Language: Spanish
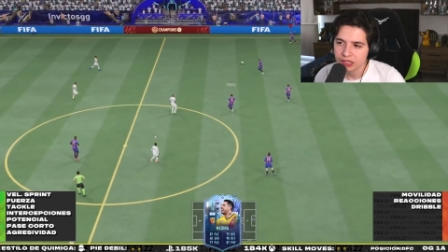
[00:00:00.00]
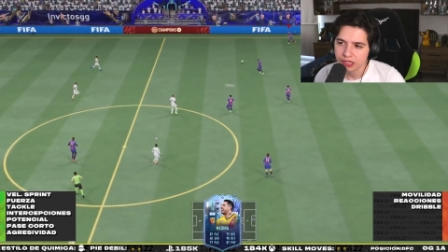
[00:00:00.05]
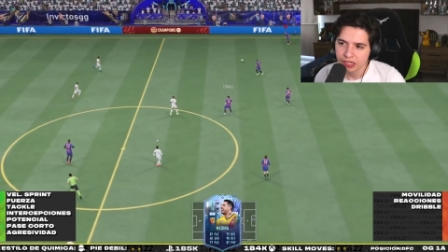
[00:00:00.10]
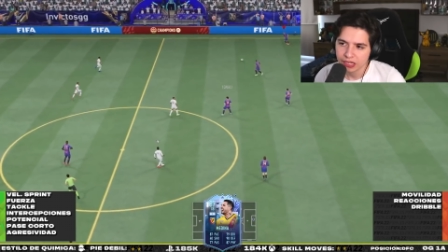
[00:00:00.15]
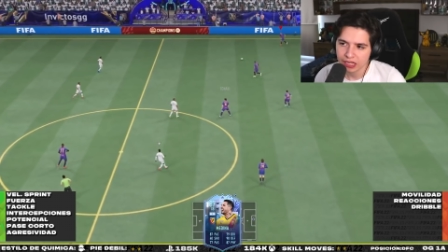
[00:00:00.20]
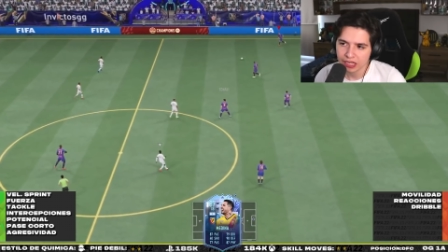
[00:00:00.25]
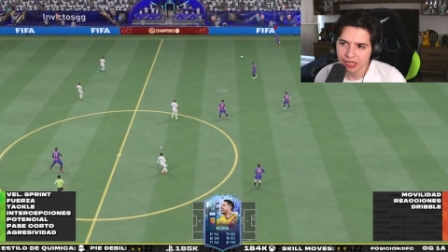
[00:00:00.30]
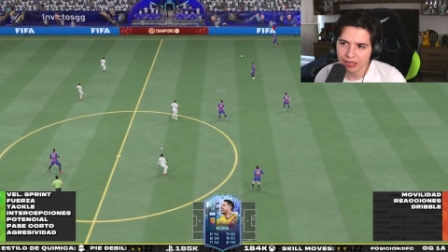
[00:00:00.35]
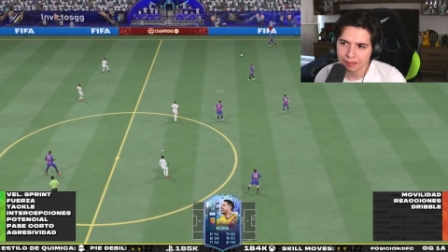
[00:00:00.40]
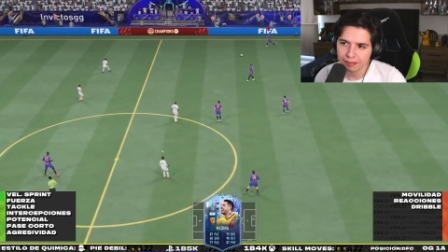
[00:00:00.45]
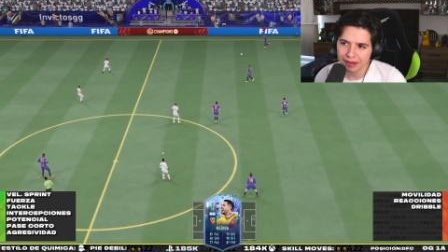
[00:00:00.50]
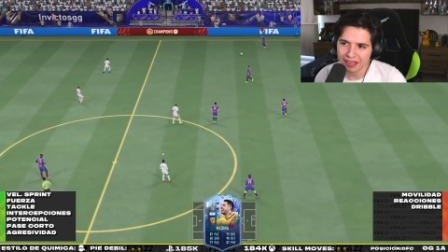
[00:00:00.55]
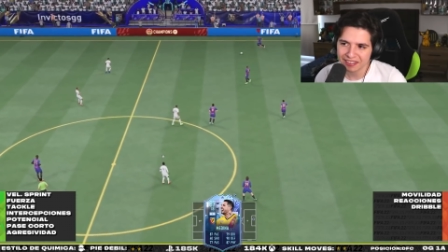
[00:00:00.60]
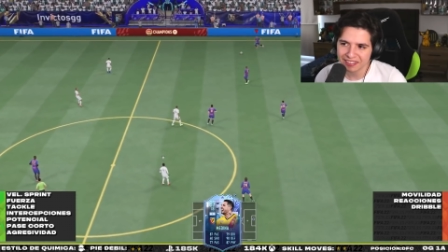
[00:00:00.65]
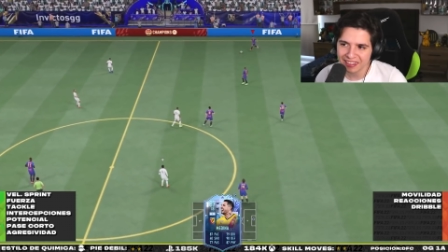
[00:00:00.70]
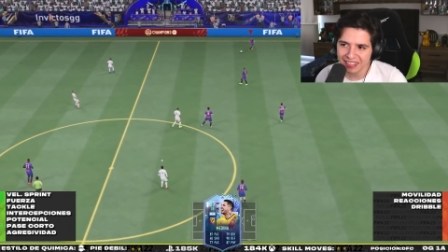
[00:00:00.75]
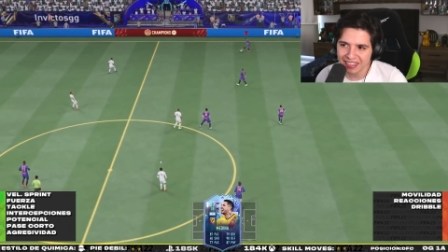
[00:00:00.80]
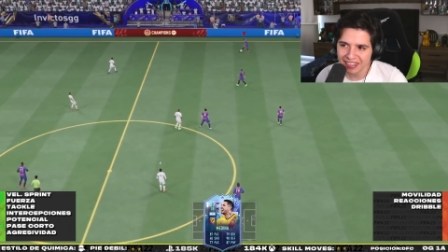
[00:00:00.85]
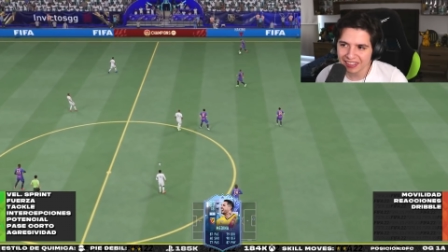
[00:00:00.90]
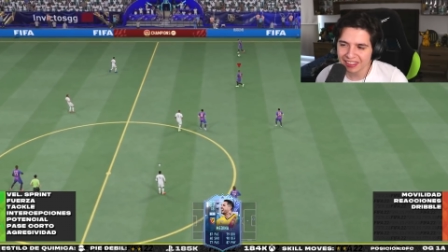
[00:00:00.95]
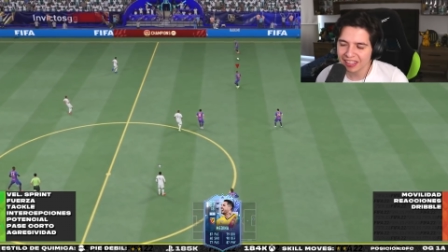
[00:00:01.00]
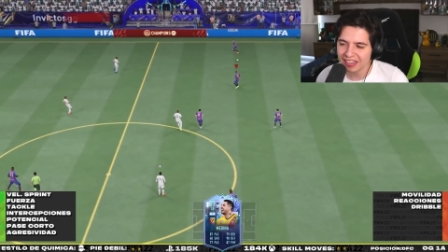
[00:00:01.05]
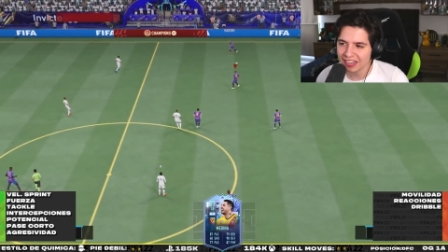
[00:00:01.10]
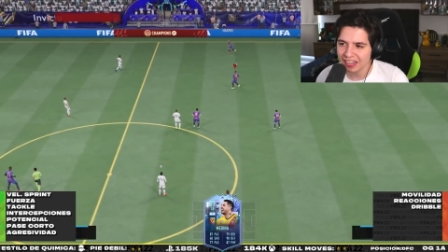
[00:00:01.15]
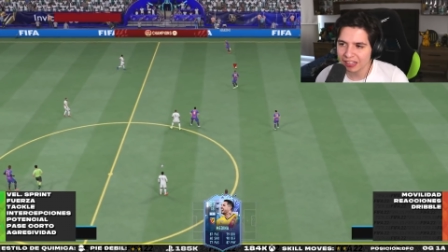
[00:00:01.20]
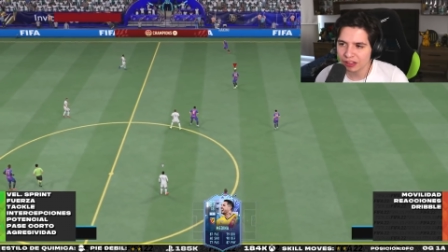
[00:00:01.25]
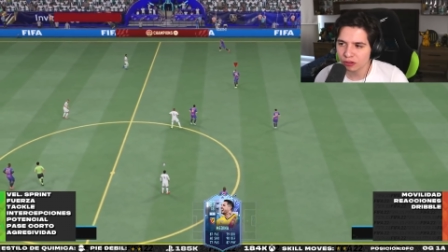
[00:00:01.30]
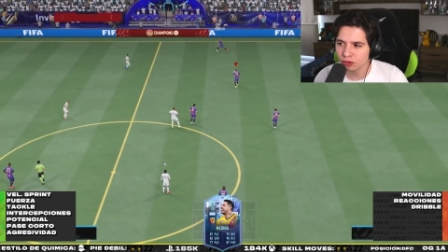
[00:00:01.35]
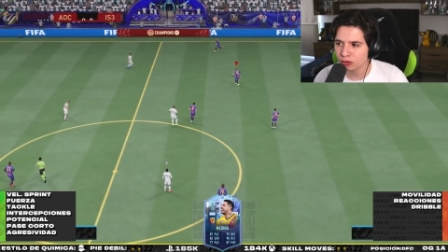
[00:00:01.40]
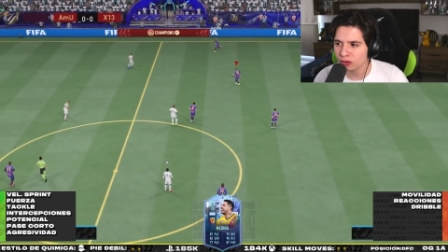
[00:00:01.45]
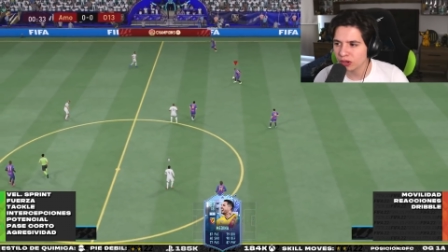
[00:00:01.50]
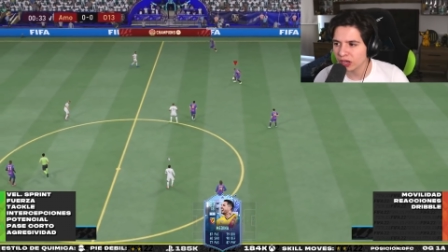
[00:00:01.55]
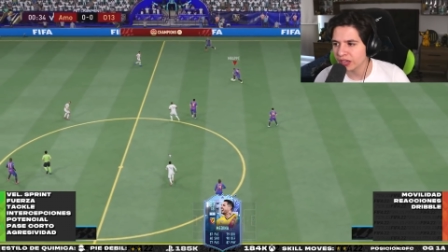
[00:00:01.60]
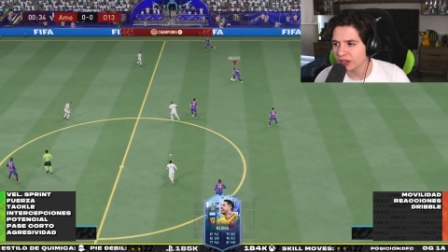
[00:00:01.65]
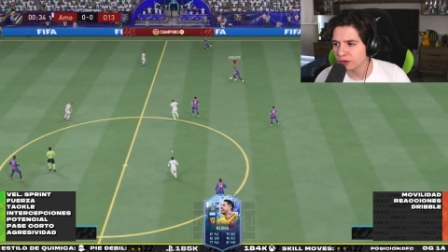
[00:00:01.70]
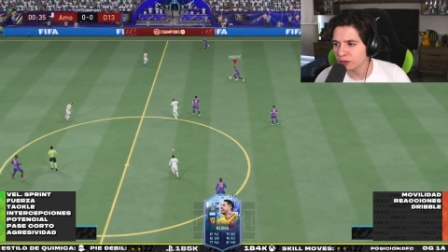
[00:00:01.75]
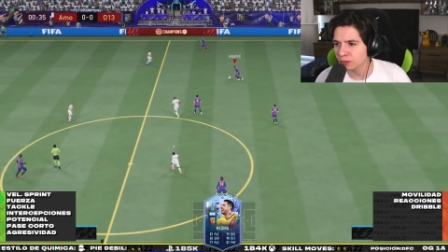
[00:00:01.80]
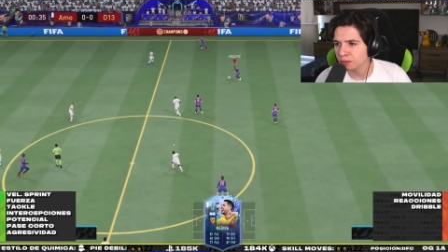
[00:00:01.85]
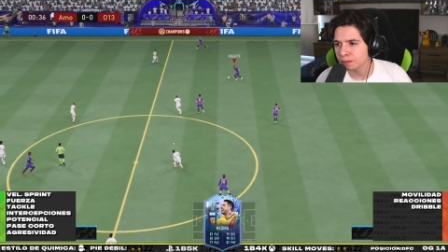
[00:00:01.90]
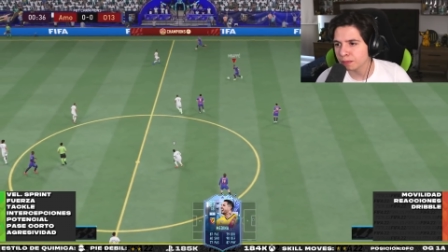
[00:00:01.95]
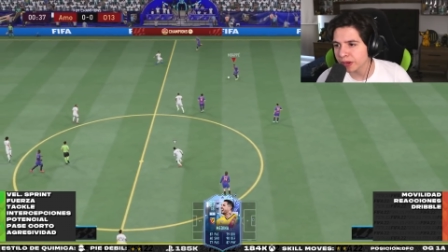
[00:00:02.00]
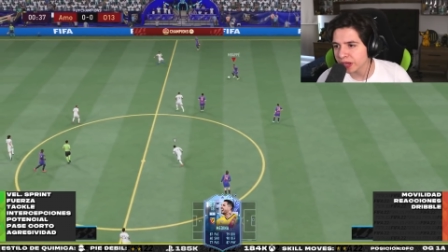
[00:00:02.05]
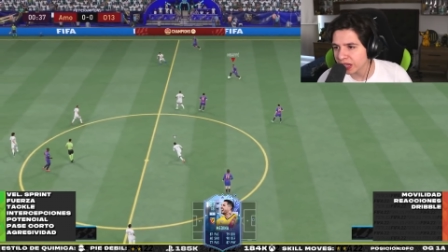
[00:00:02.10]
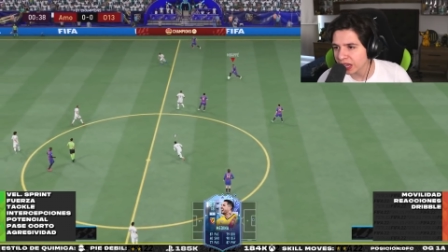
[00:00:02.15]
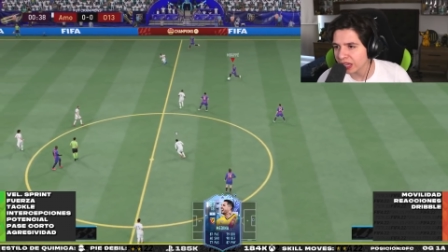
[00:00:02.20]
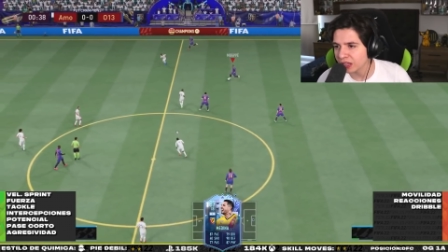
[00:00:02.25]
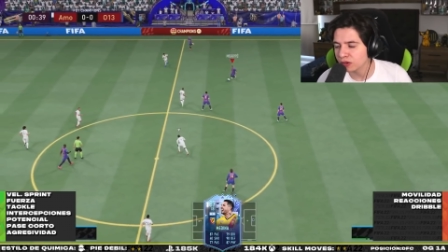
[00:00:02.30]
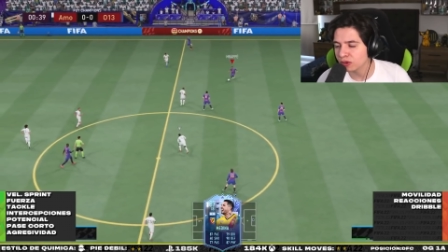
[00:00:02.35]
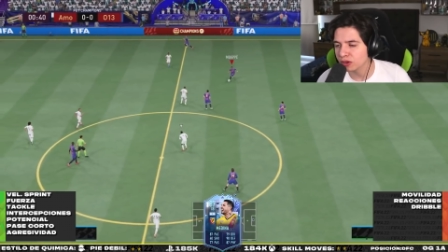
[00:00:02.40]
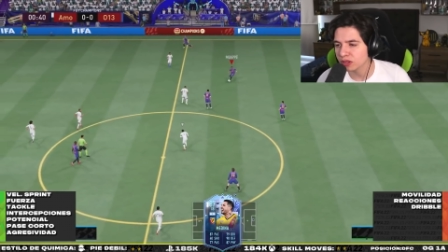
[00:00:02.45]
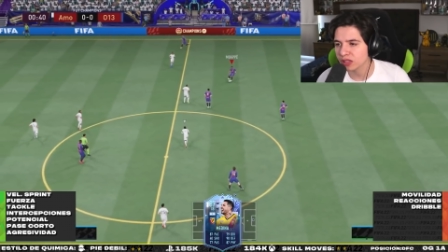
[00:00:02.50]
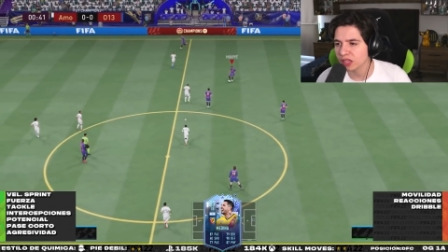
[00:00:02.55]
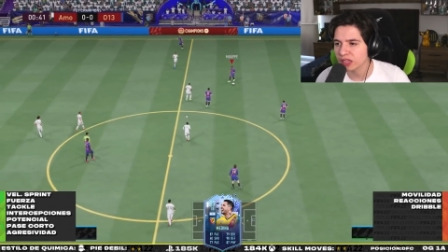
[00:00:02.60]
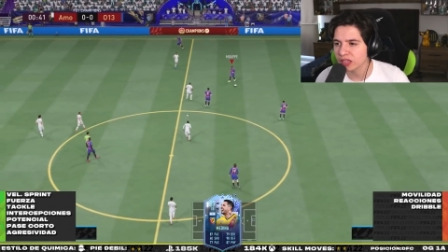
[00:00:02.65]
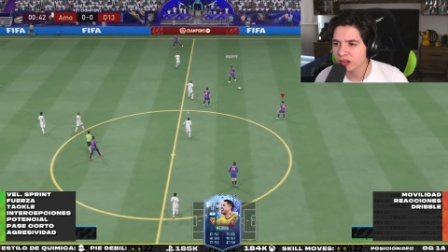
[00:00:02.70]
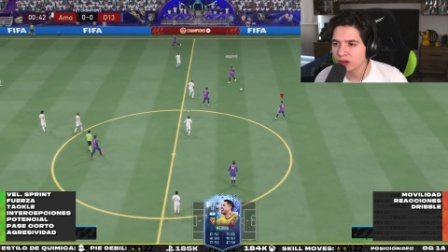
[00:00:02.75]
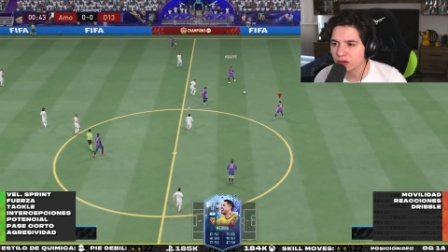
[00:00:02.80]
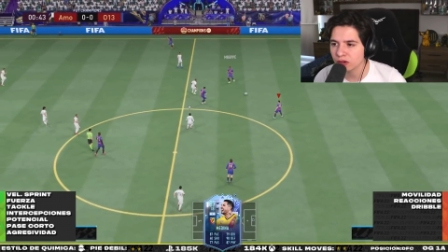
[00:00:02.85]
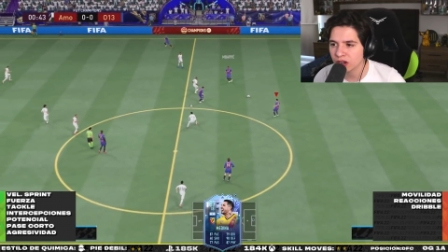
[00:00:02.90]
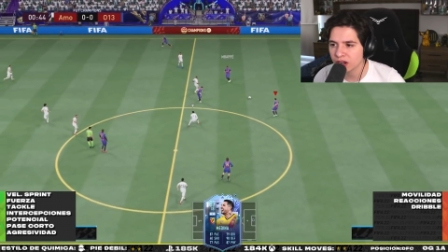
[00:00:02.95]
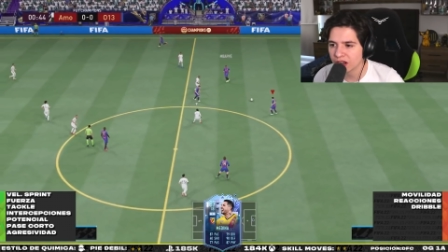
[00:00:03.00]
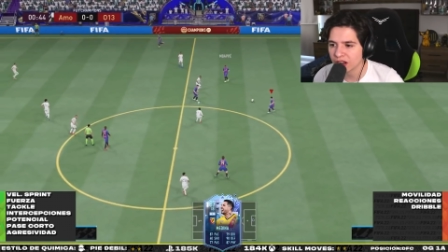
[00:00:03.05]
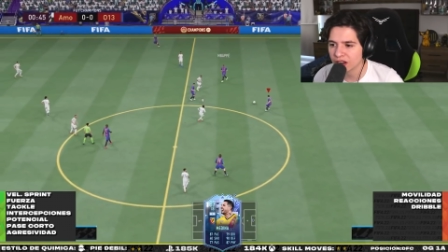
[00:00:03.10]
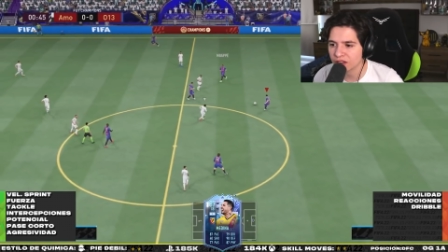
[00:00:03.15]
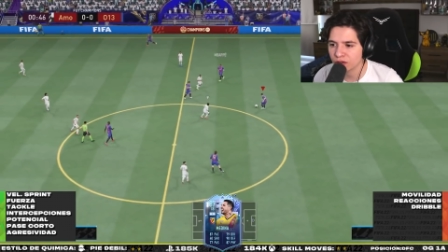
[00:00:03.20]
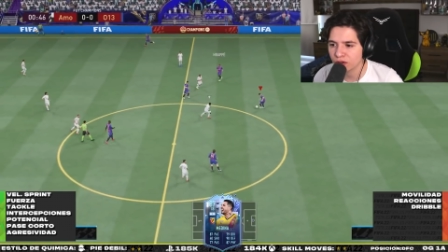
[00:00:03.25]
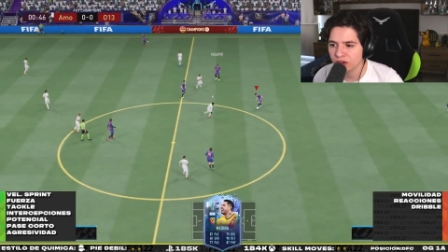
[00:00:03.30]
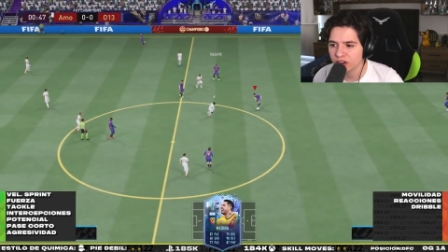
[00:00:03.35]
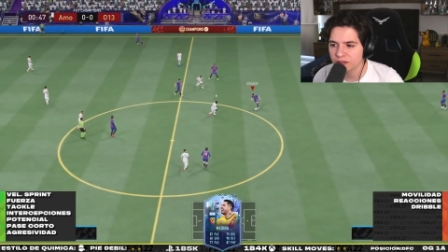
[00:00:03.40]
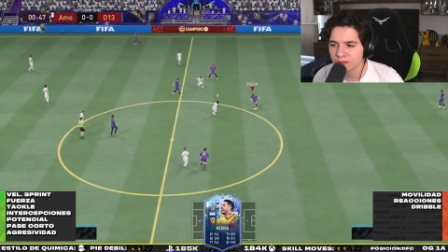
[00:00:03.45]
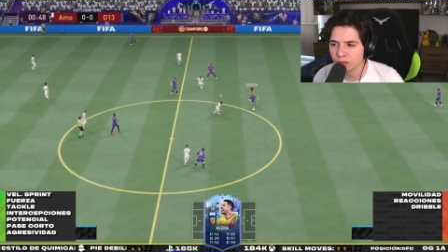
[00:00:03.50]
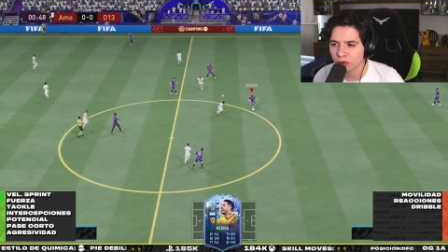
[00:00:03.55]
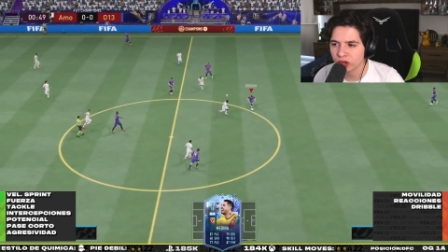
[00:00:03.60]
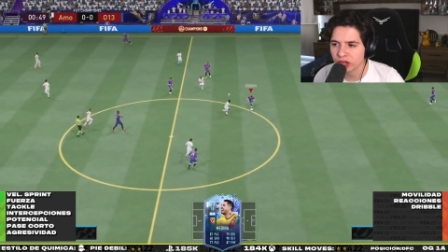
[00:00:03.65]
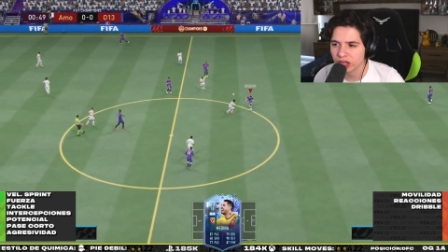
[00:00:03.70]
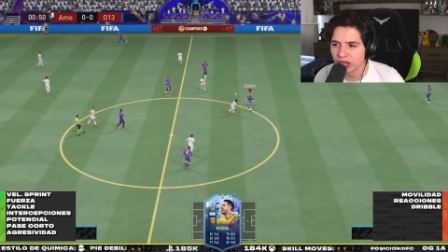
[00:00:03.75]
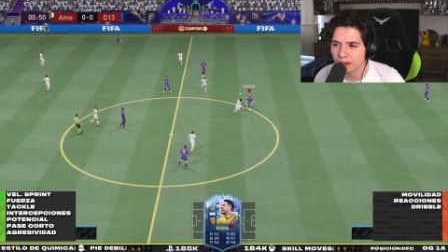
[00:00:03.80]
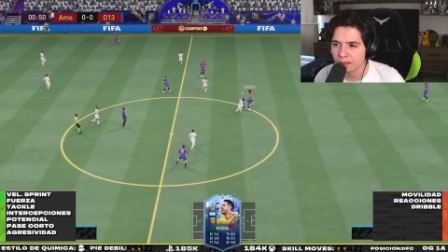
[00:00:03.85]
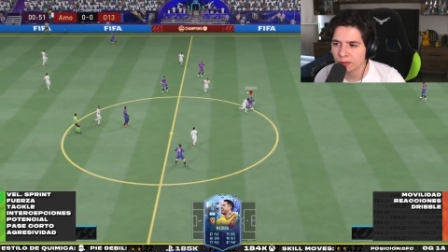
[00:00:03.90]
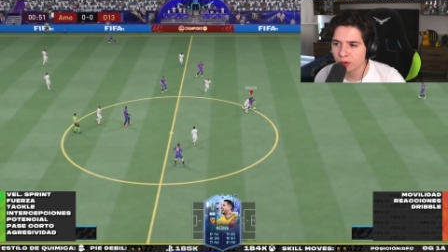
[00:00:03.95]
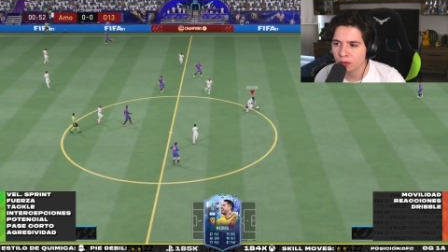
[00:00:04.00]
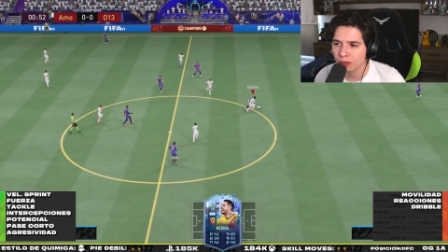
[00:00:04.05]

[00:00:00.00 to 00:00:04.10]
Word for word: Eh, va a seguir teniendo ahí un pequeño detalle con las reacciones, por ejemplo.